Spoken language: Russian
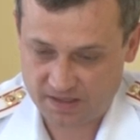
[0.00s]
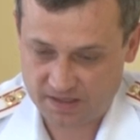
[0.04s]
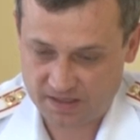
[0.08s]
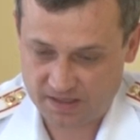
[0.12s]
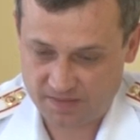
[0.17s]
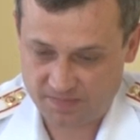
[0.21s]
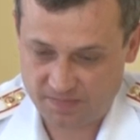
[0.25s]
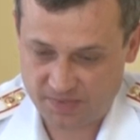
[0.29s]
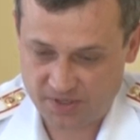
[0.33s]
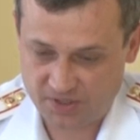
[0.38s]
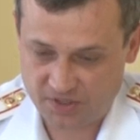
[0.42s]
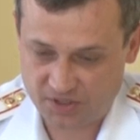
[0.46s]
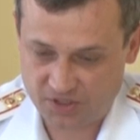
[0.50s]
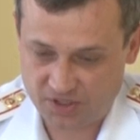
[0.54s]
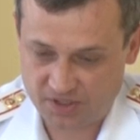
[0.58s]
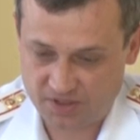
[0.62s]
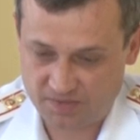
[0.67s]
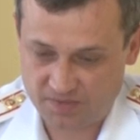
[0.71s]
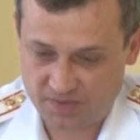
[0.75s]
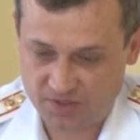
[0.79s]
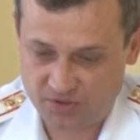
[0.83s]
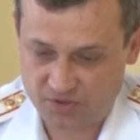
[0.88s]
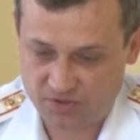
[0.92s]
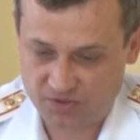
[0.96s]
Опять же
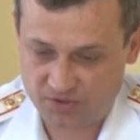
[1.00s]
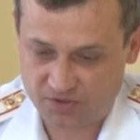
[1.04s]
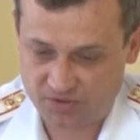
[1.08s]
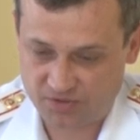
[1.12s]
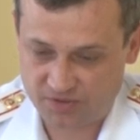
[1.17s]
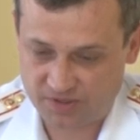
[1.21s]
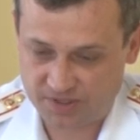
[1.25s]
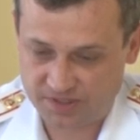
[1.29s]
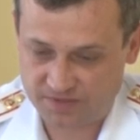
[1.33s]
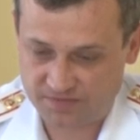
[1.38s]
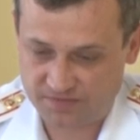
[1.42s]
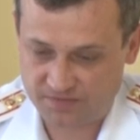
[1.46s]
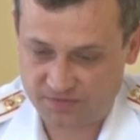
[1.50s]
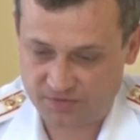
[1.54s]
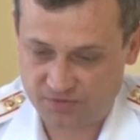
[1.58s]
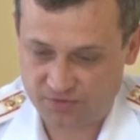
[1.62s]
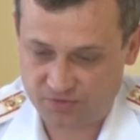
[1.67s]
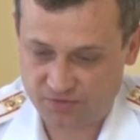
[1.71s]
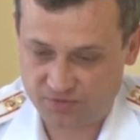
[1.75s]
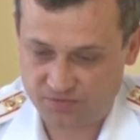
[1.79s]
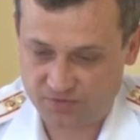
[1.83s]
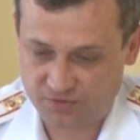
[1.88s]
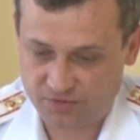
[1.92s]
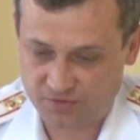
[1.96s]
отмечу, это у нас
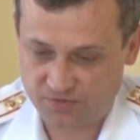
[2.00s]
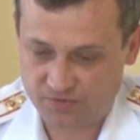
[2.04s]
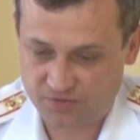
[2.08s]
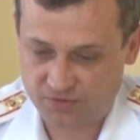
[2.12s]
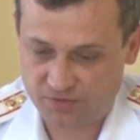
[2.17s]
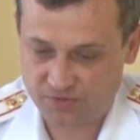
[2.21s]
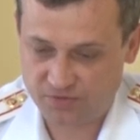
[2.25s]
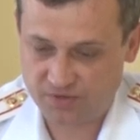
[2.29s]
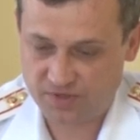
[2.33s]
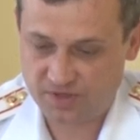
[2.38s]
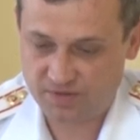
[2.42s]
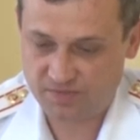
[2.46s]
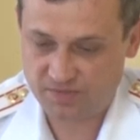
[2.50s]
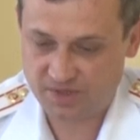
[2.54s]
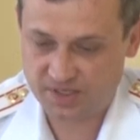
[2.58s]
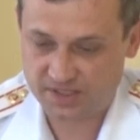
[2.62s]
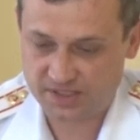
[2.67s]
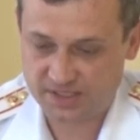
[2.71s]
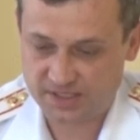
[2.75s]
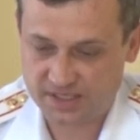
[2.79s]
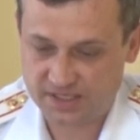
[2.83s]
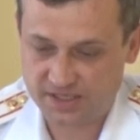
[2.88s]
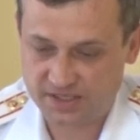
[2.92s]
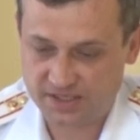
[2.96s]
все-все-все не
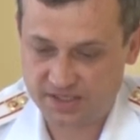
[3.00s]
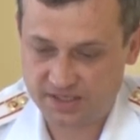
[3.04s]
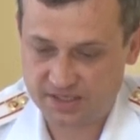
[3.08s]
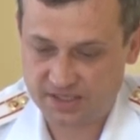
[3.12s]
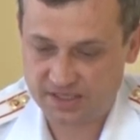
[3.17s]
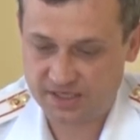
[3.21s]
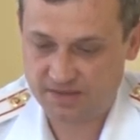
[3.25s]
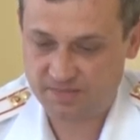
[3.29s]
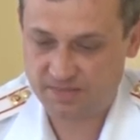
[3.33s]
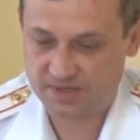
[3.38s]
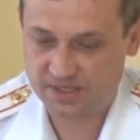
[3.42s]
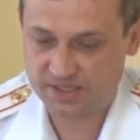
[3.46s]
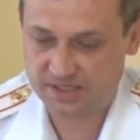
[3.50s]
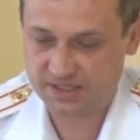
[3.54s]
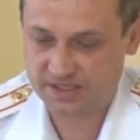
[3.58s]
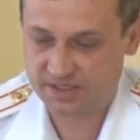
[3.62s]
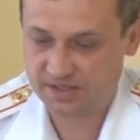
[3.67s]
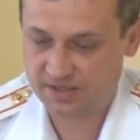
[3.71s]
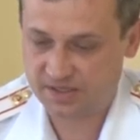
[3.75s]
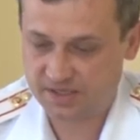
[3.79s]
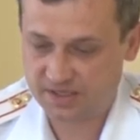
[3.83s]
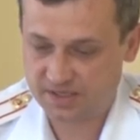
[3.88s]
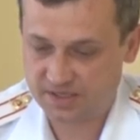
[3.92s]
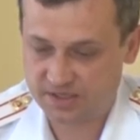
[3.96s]
местные, не
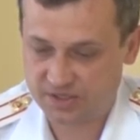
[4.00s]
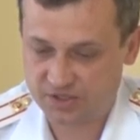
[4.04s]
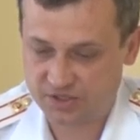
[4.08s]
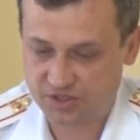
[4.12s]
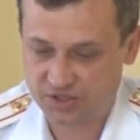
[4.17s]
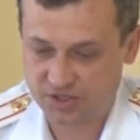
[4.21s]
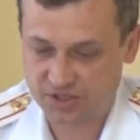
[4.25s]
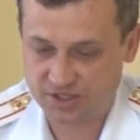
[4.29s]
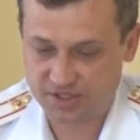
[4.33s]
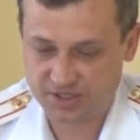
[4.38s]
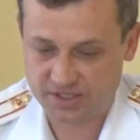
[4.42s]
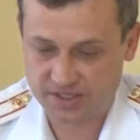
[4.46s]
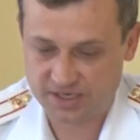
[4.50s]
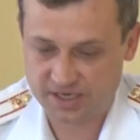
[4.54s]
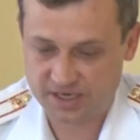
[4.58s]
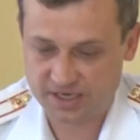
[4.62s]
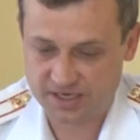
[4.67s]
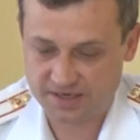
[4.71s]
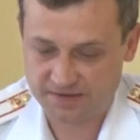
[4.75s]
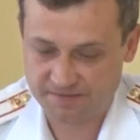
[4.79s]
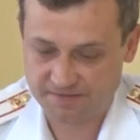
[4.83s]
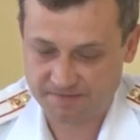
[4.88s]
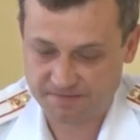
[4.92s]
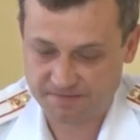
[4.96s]
местные жители –